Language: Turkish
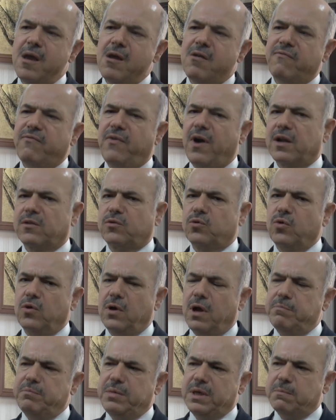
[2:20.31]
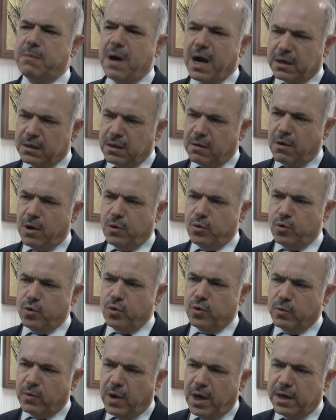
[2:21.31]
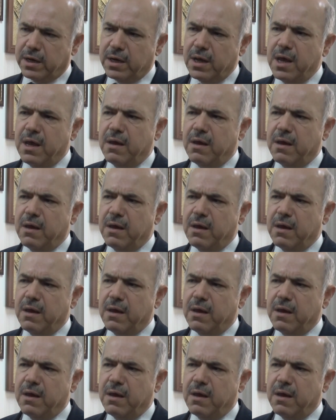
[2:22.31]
farklı olan bir baklava ürünü var.